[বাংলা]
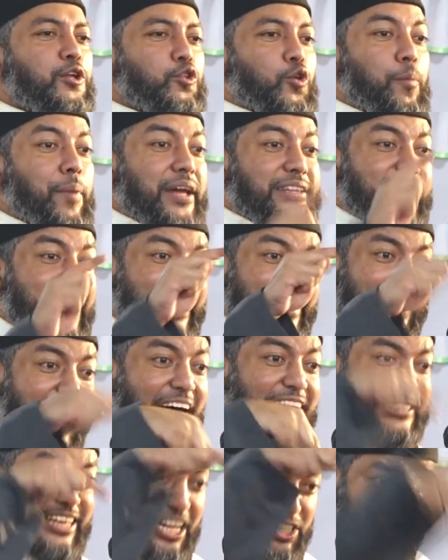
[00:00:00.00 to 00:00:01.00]
তোমাদের
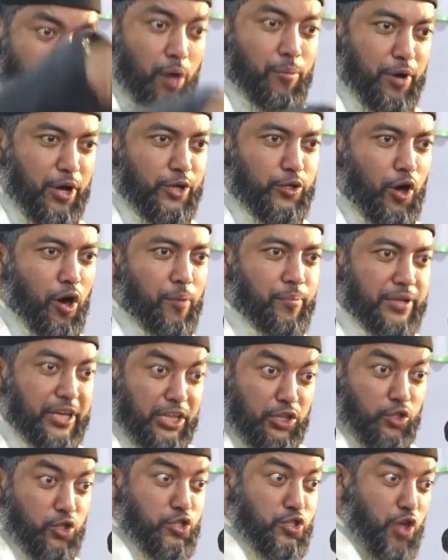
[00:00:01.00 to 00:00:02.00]
কাজের সময় কম
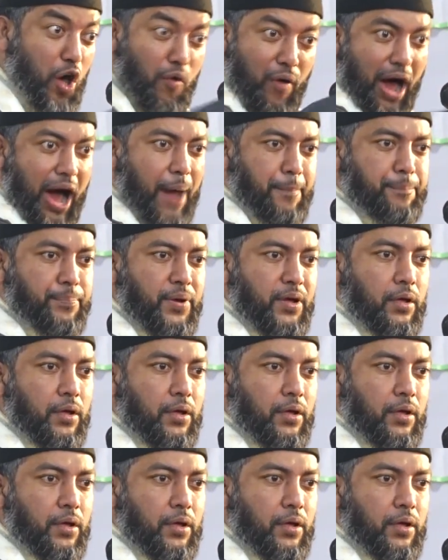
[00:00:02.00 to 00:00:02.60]
কিন্তু স্বভাব